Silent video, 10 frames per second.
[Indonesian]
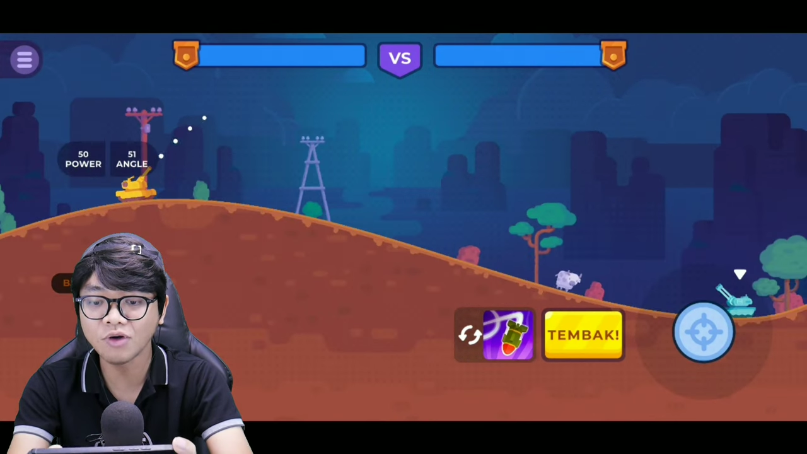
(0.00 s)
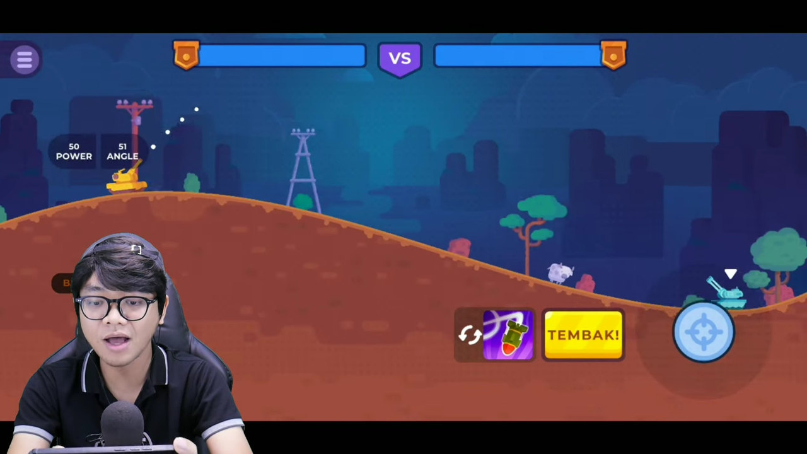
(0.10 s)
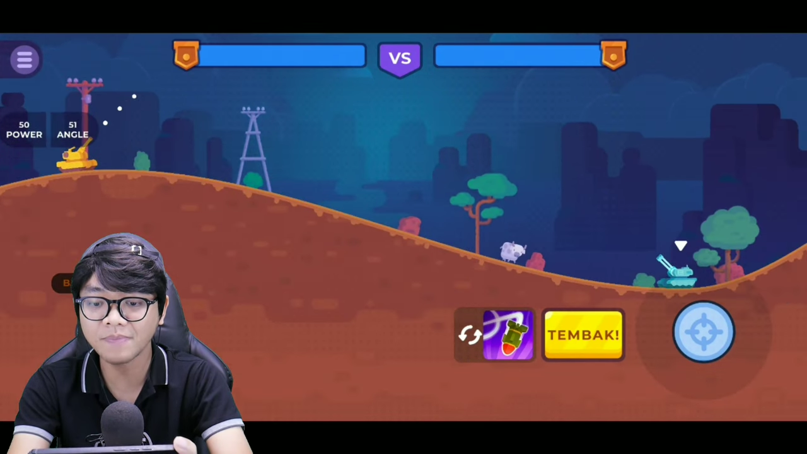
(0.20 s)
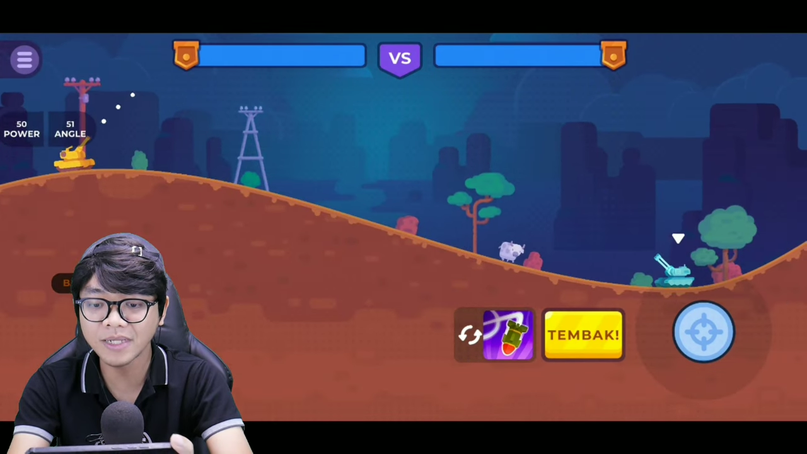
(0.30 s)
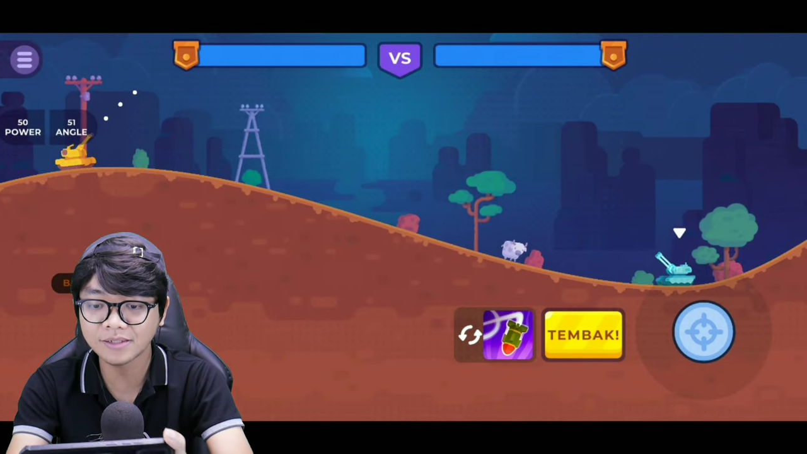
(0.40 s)
gue
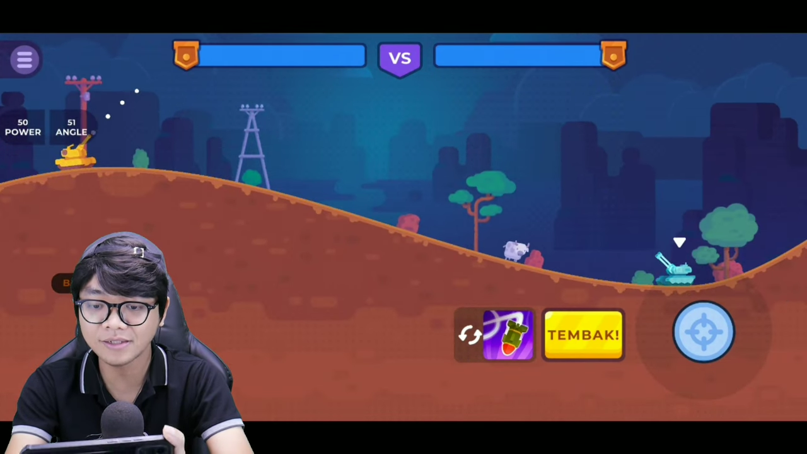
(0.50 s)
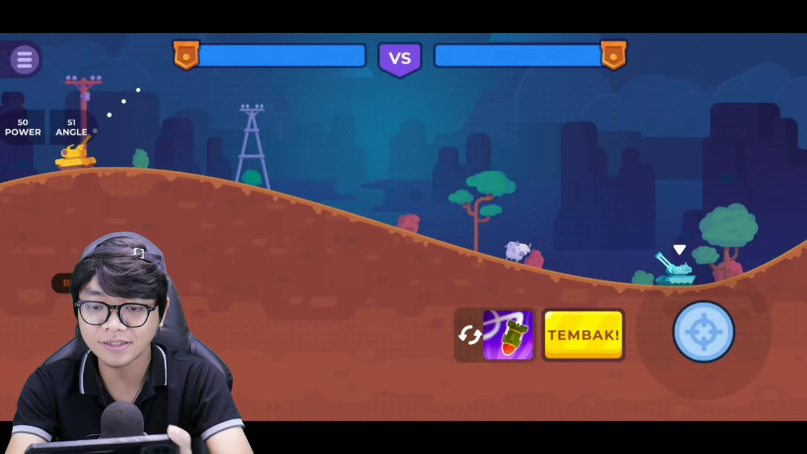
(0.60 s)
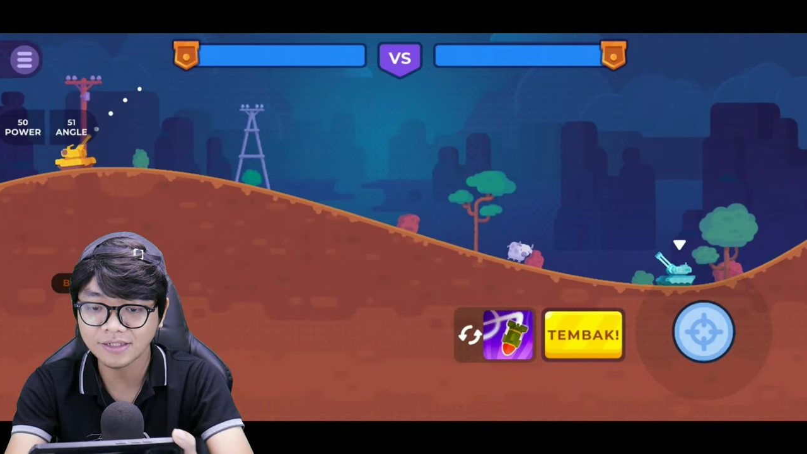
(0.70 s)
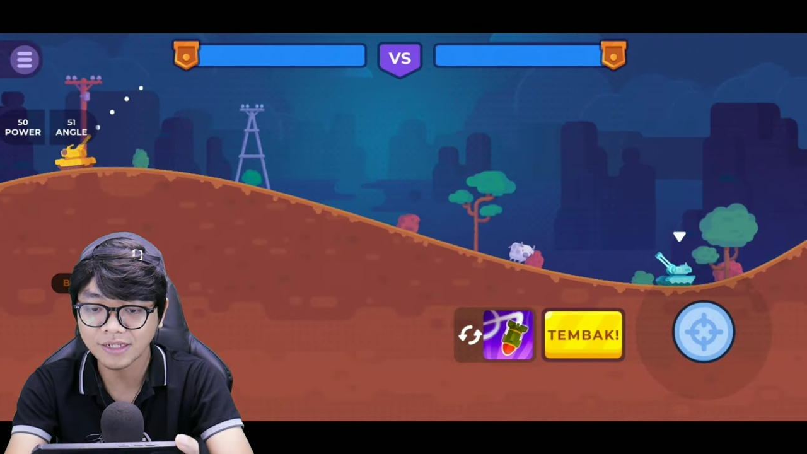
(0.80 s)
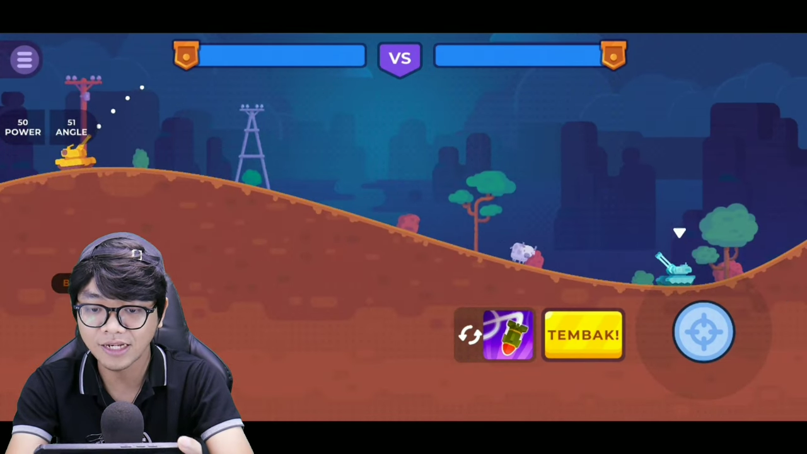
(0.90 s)

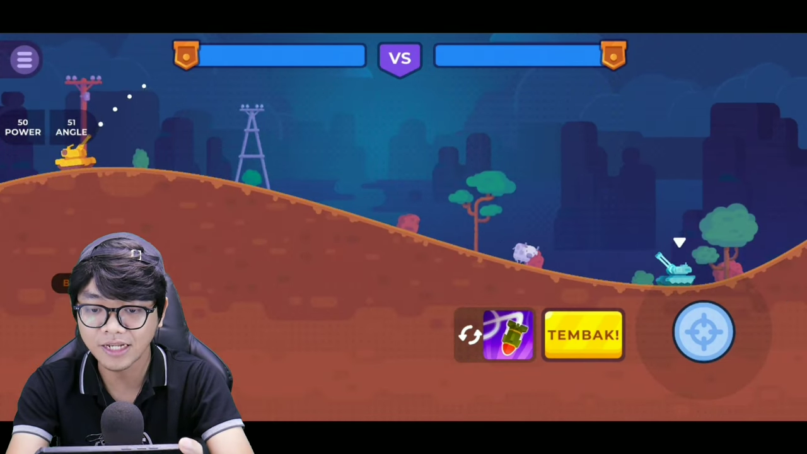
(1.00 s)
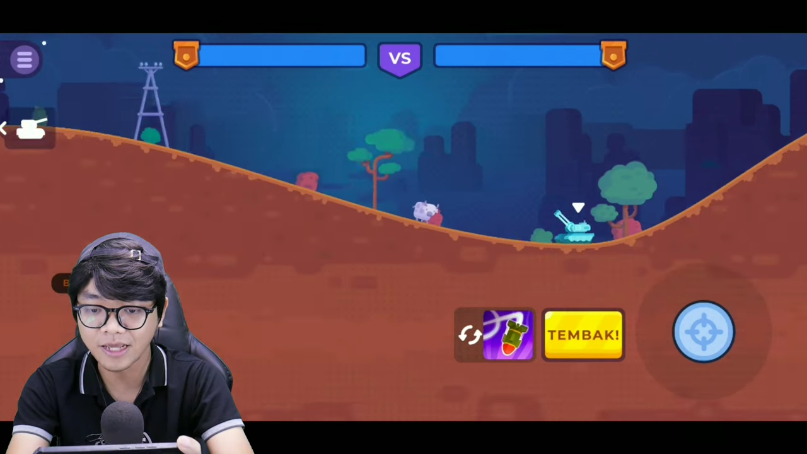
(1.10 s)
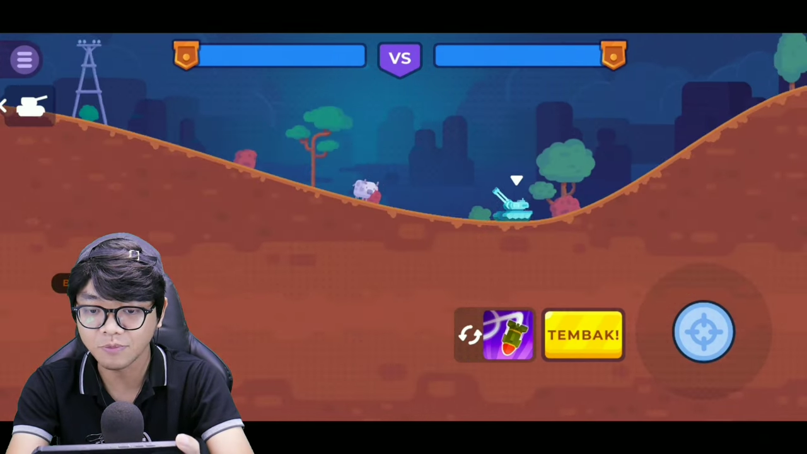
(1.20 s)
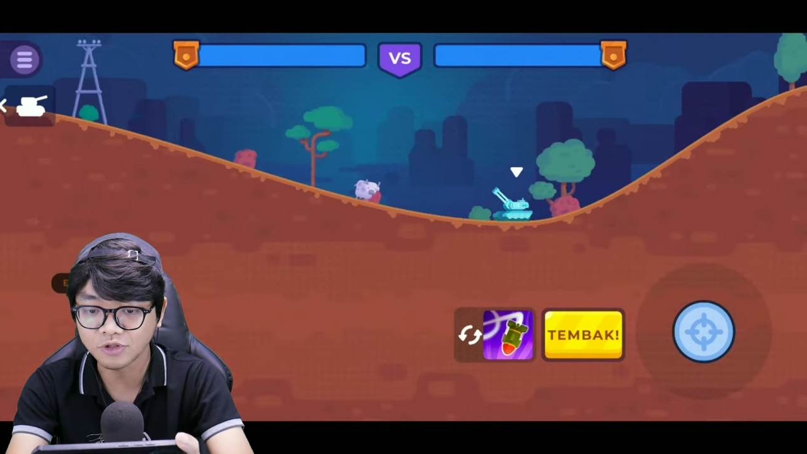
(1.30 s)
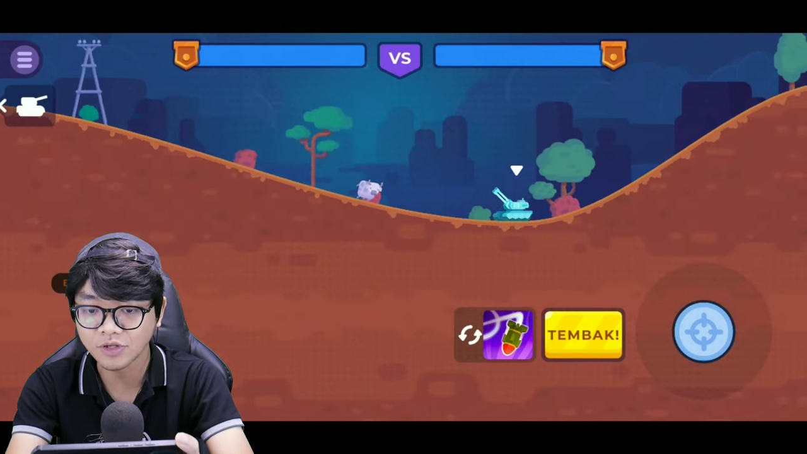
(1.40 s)
habis. Ini
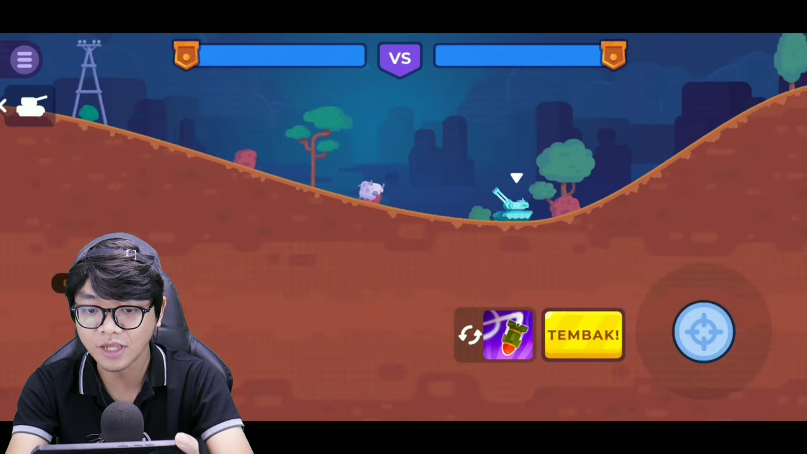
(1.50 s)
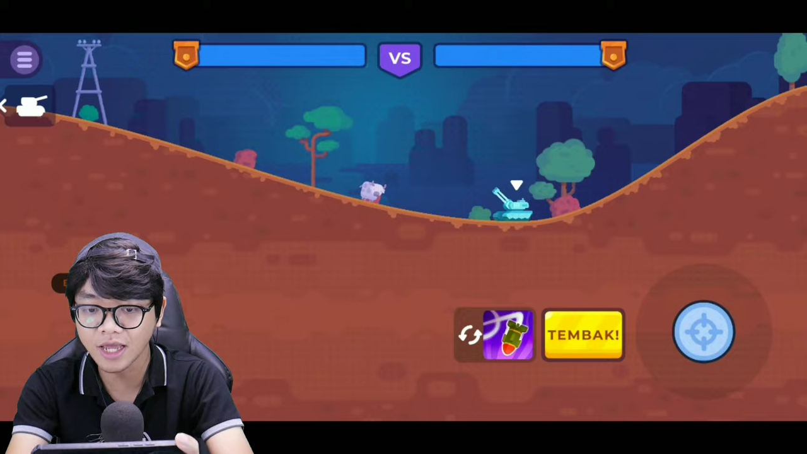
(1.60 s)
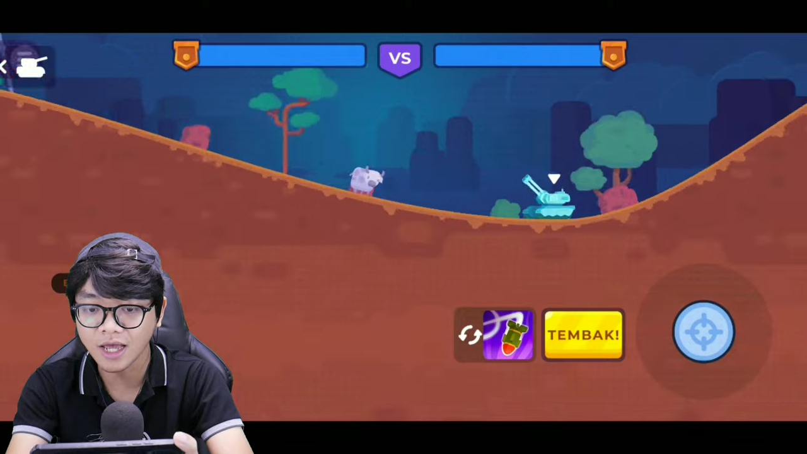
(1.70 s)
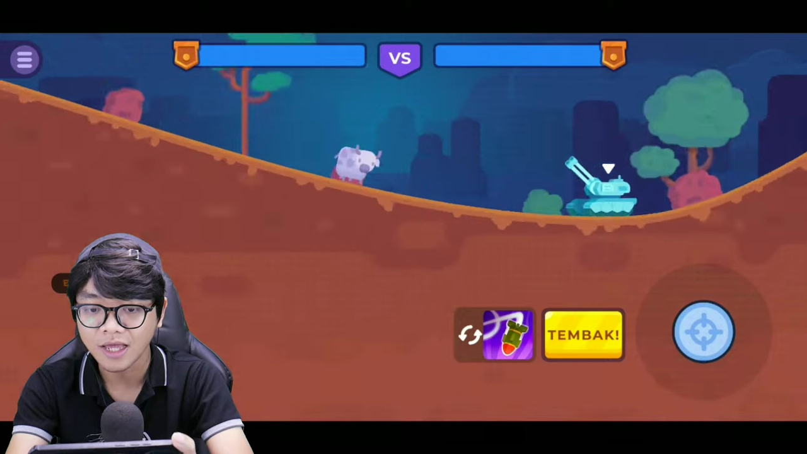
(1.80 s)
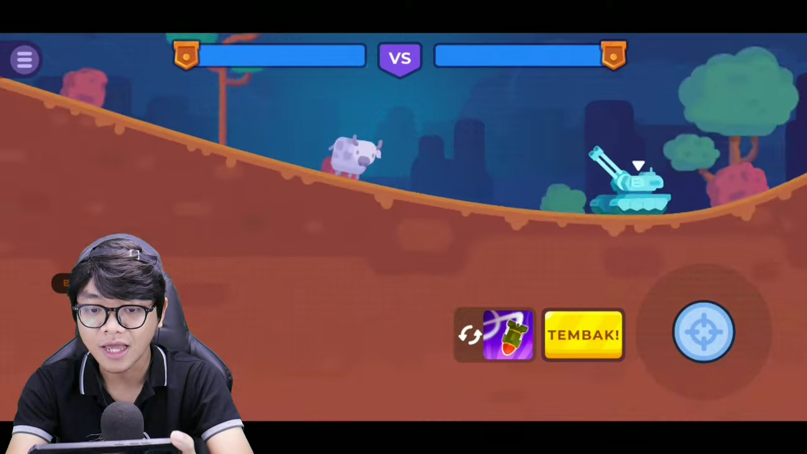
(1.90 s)
dia
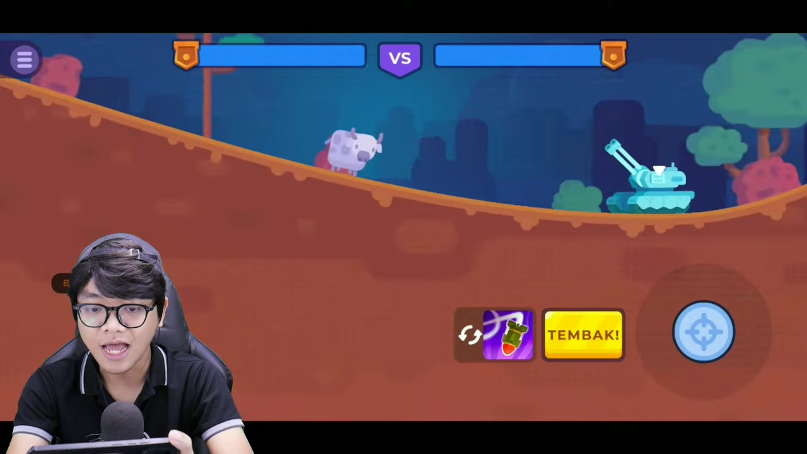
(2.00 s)
musuhnya ya.